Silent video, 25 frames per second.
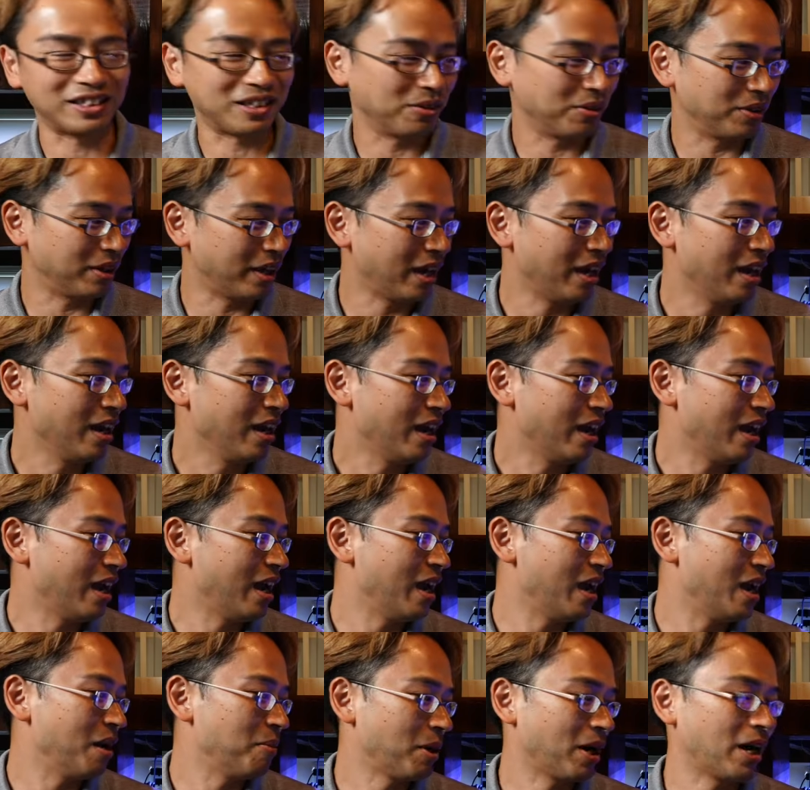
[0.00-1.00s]
すけどね、
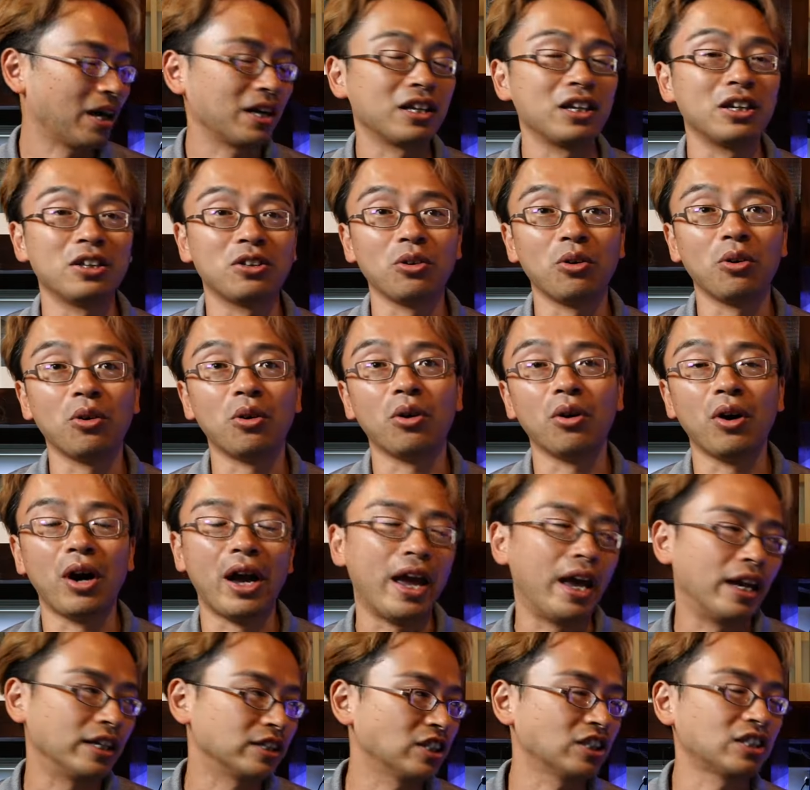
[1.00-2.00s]
えー、マガキと、
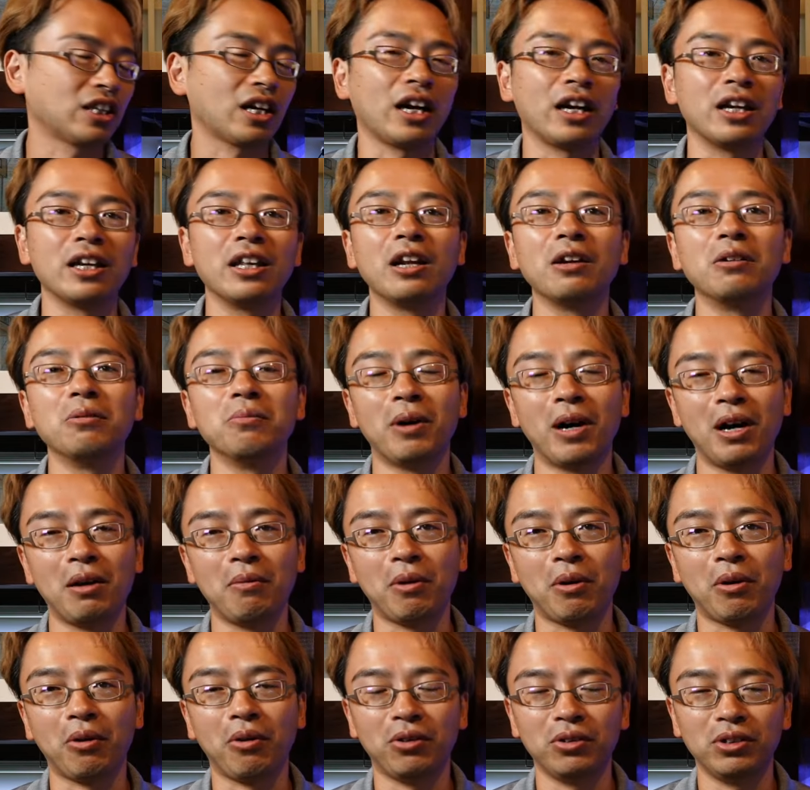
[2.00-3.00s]
えー、下か入れる前
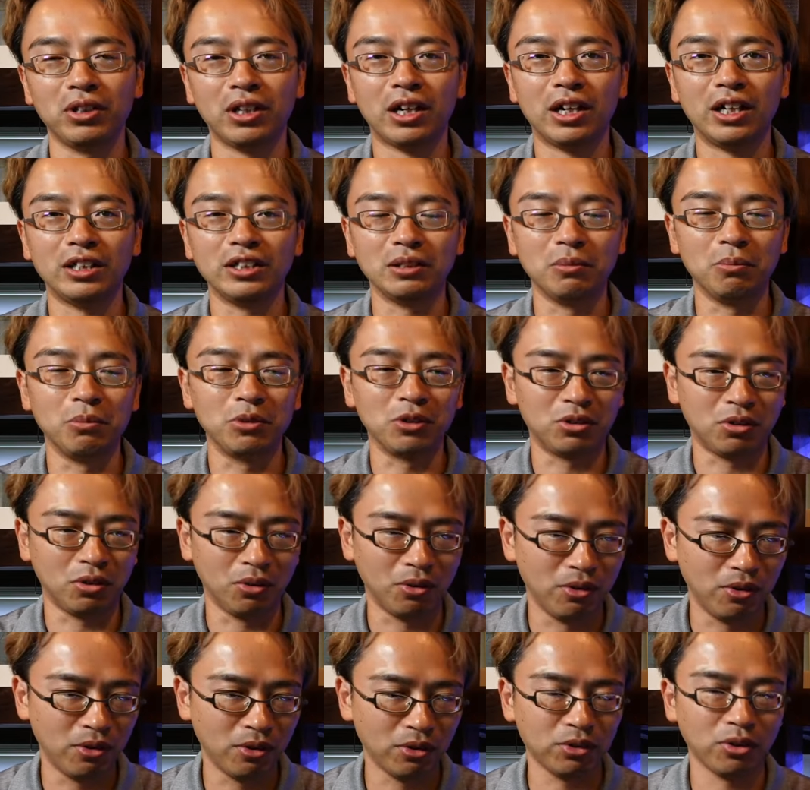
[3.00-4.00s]
はこんな感じでもう
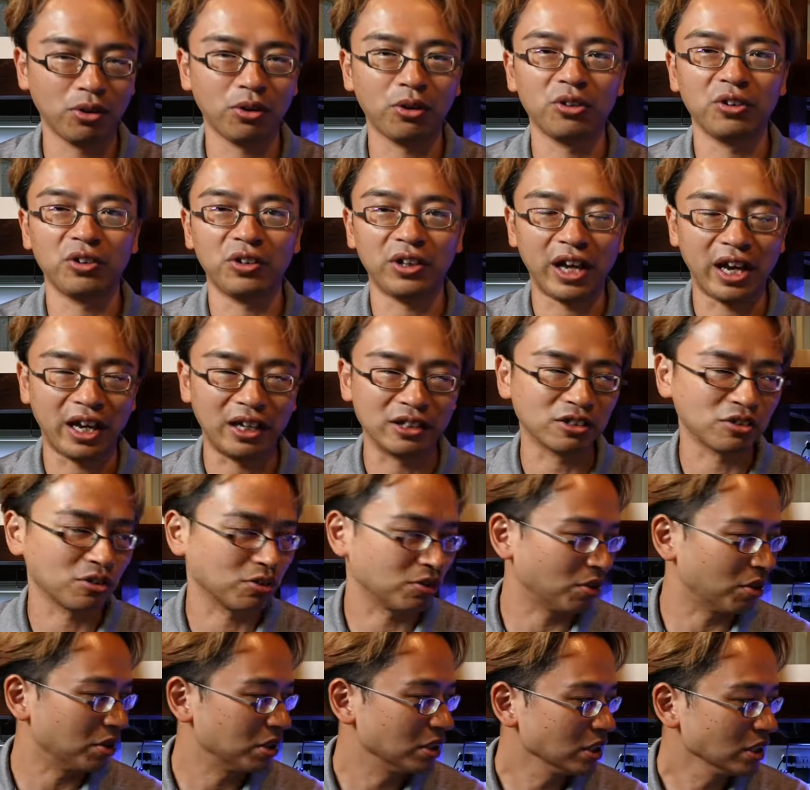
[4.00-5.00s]
ドロドロのねちょっ
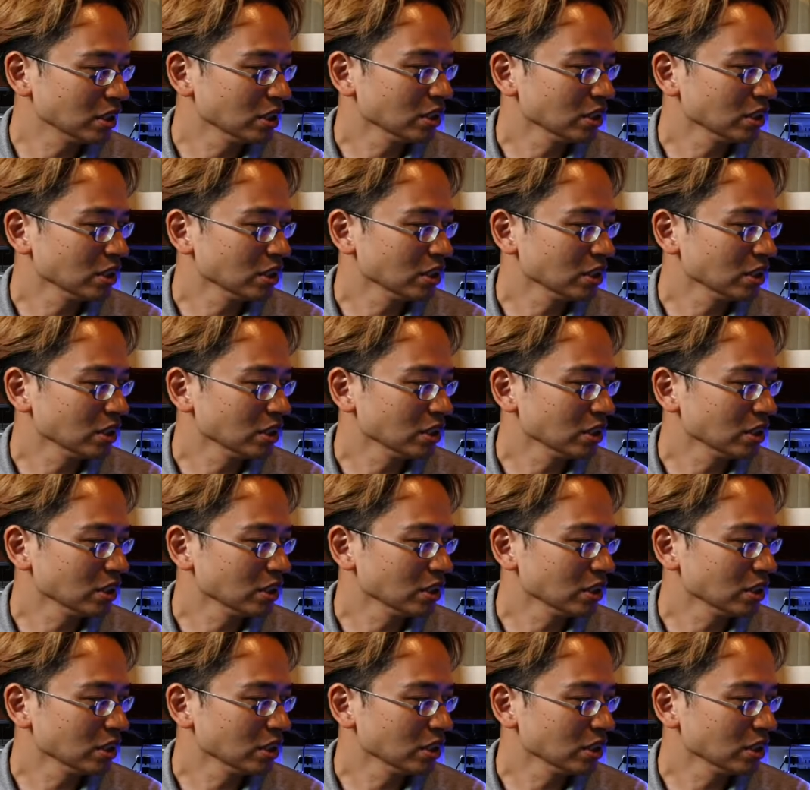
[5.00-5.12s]
と、